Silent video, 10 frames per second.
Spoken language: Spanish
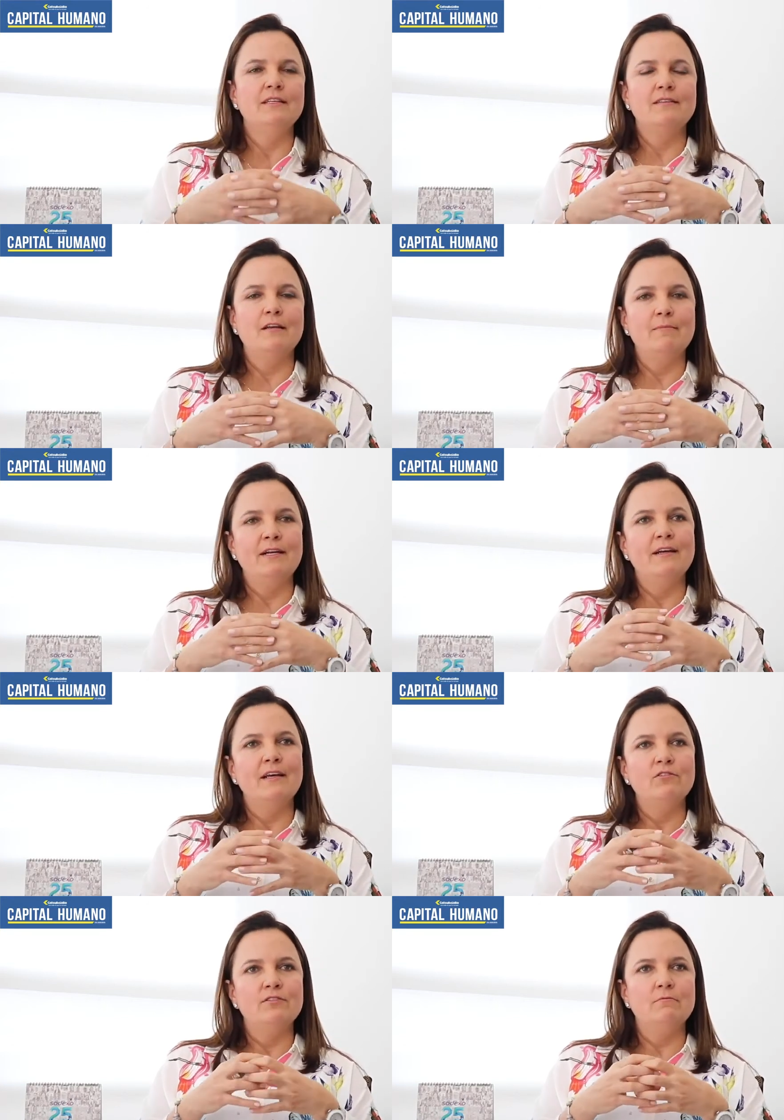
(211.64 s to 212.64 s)
de tal
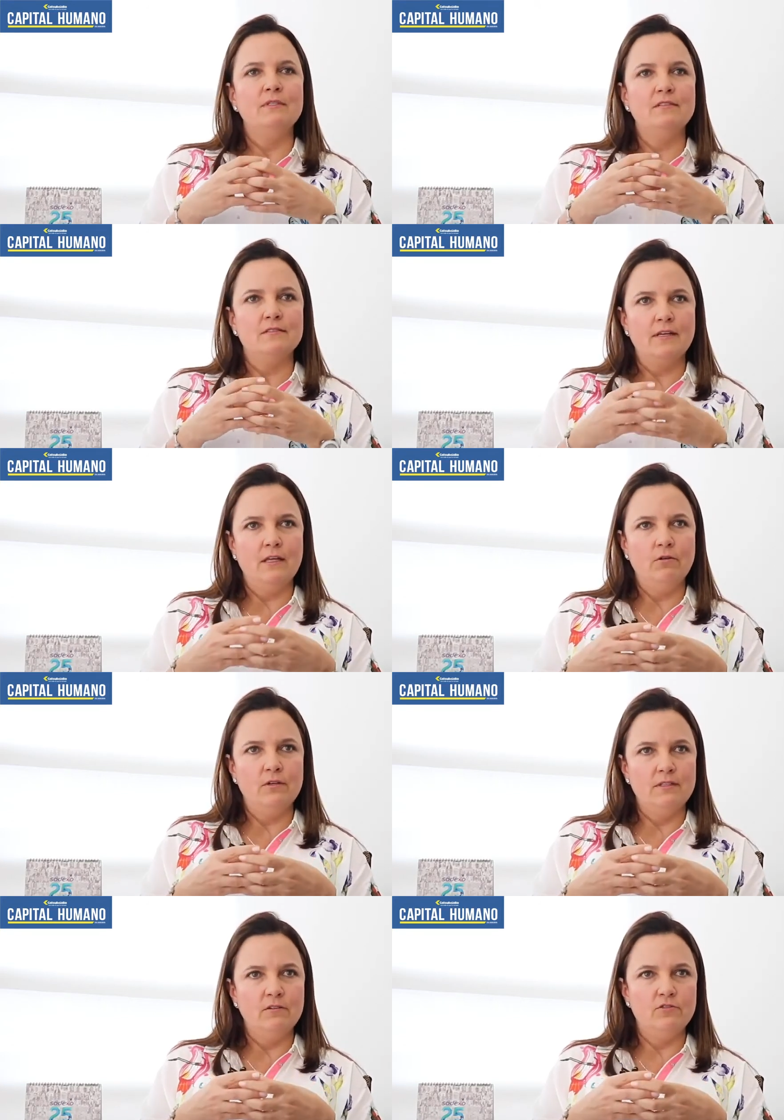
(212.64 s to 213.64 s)
manera que los
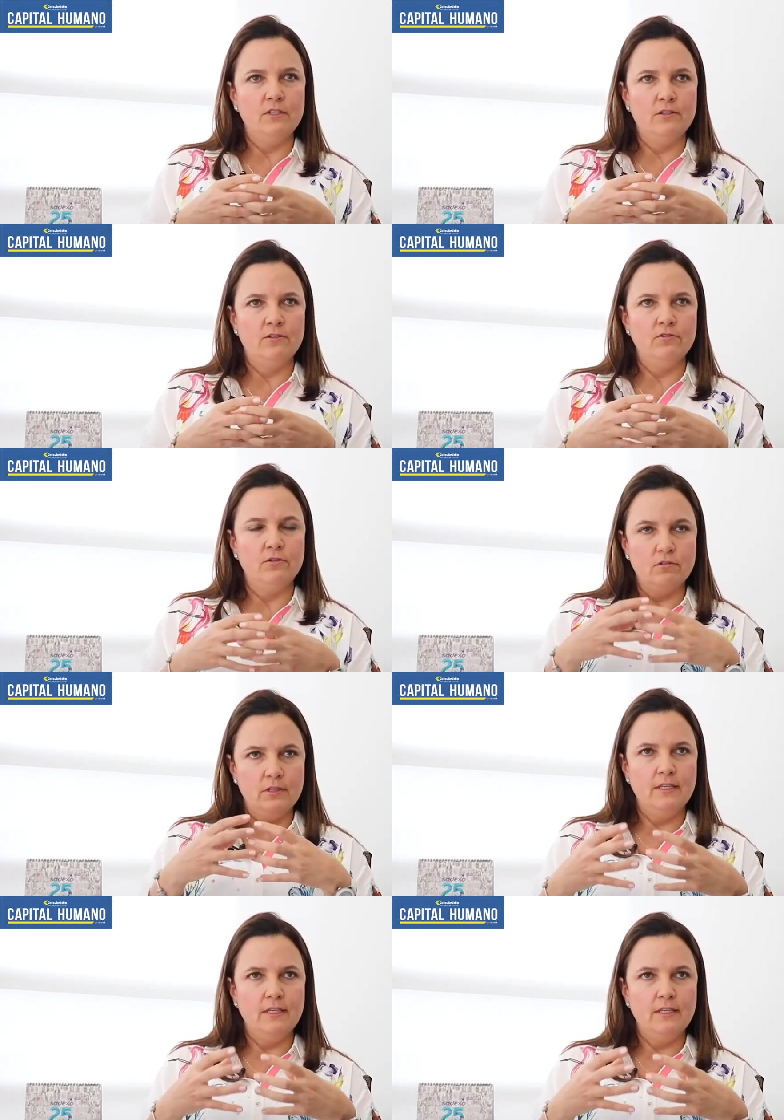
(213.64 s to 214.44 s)
administradores de los sitios y los